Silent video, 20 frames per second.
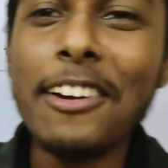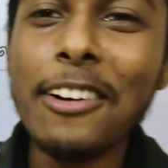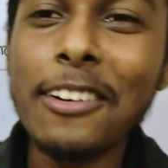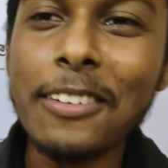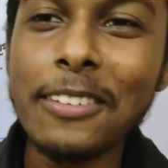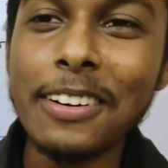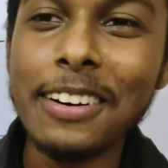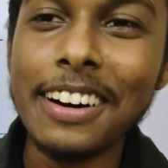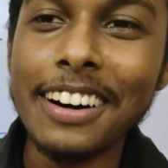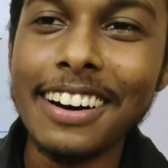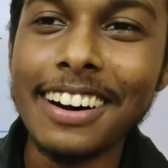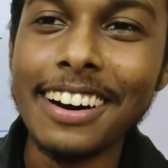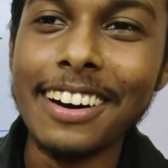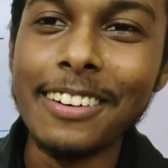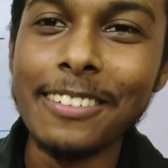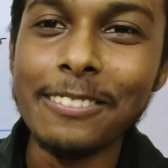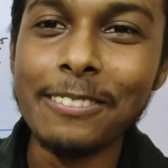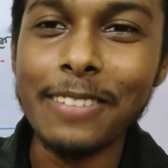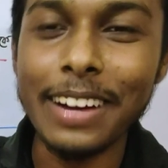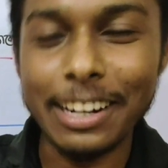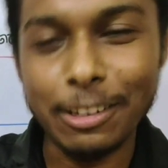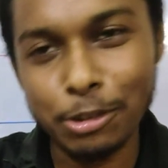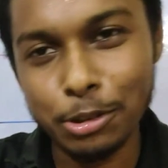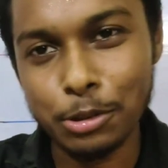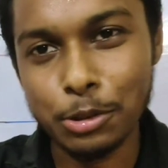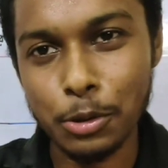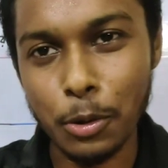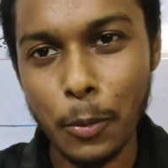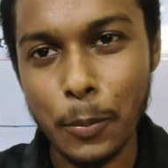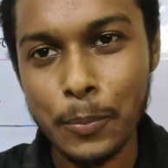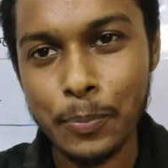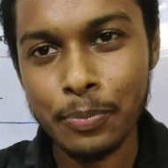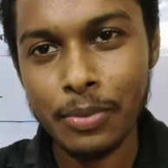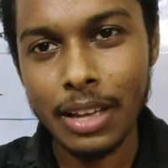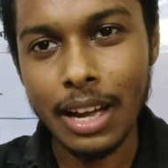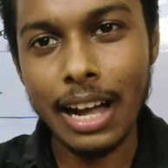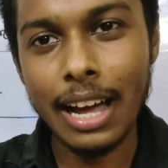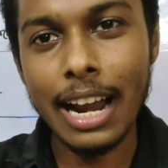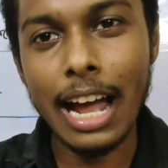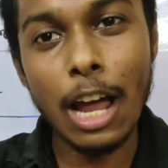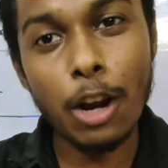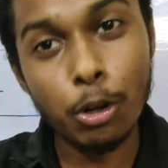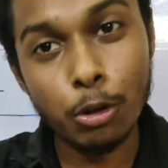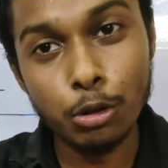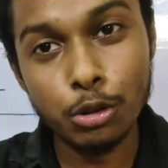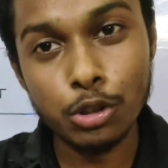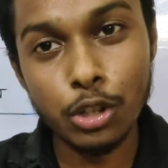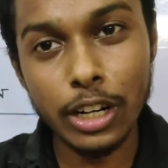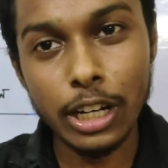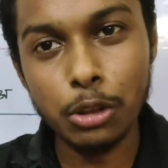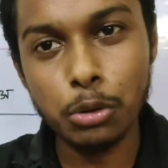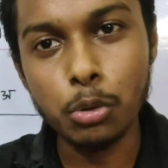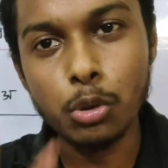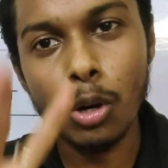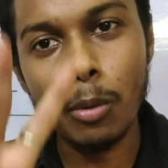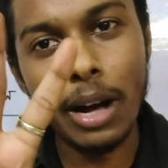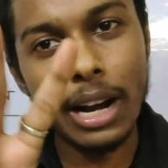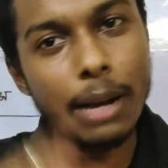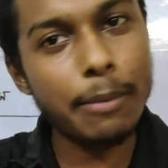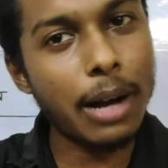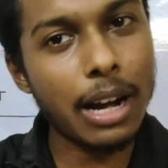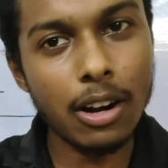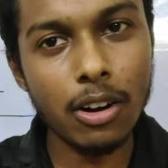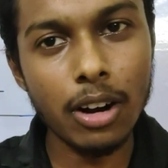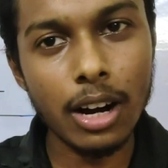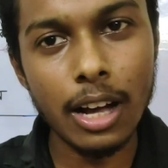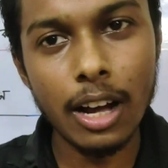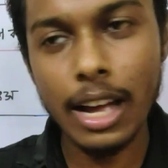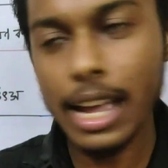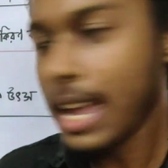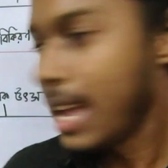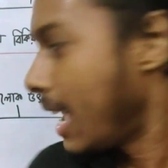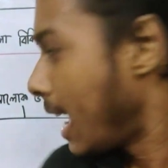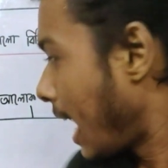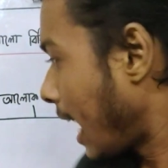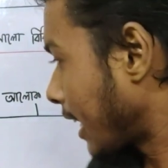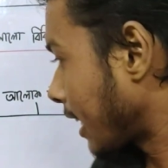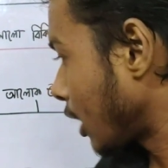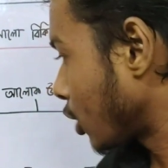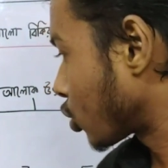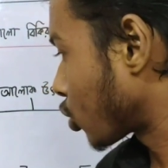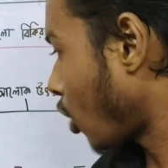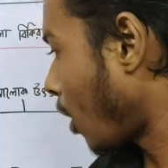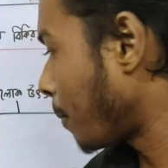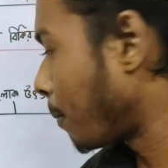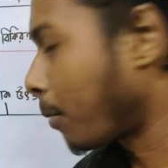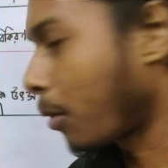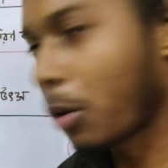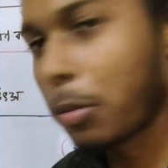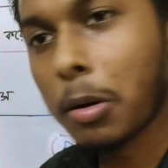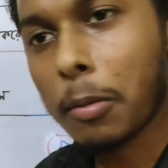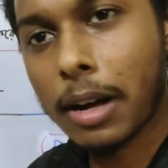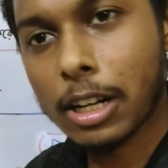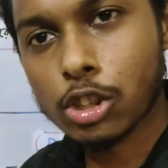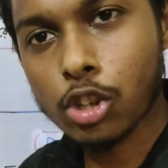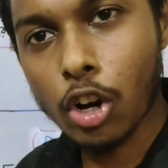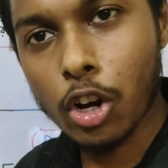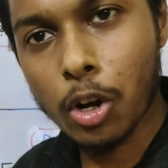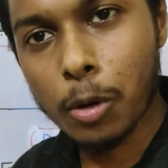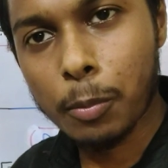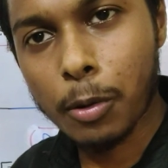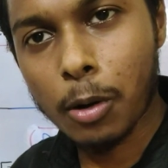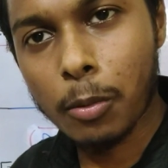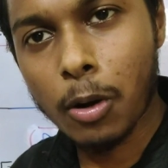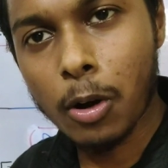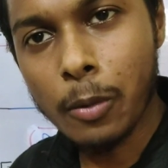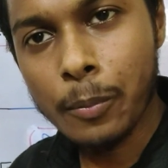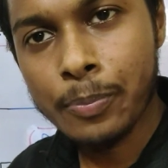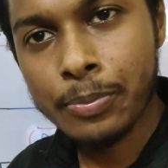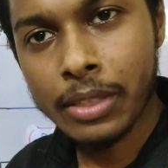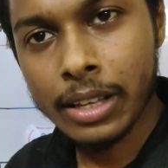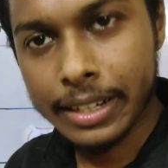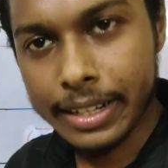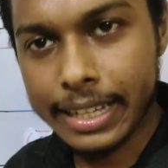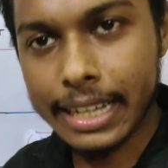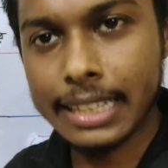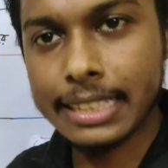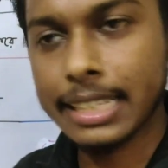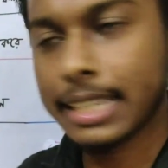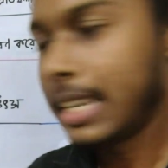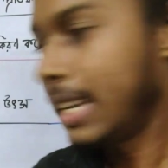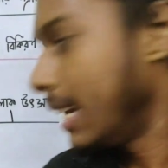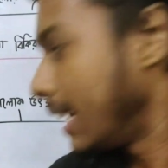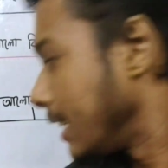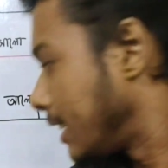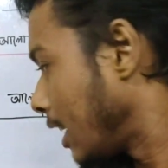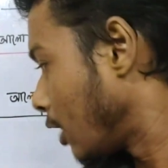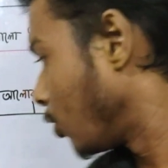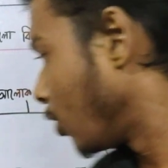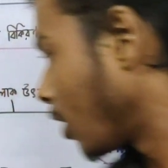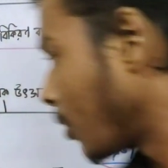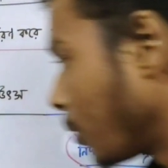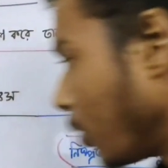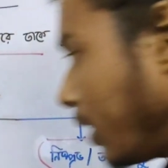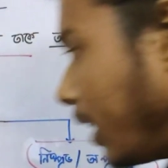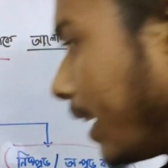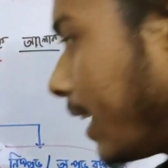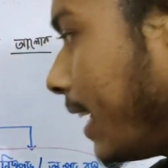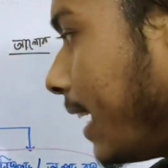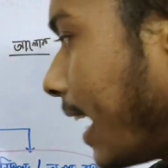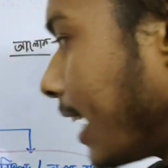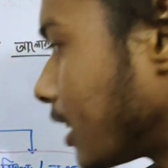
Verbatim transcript: আলোক মানে উৎস আর আলোক উৎসকে দুটো ভাগে ভাগ করা হয় একটা সপ্রভ বা স্বয়ংপ্রভ ঠিক আছে যেগুলোর মধ্যে কি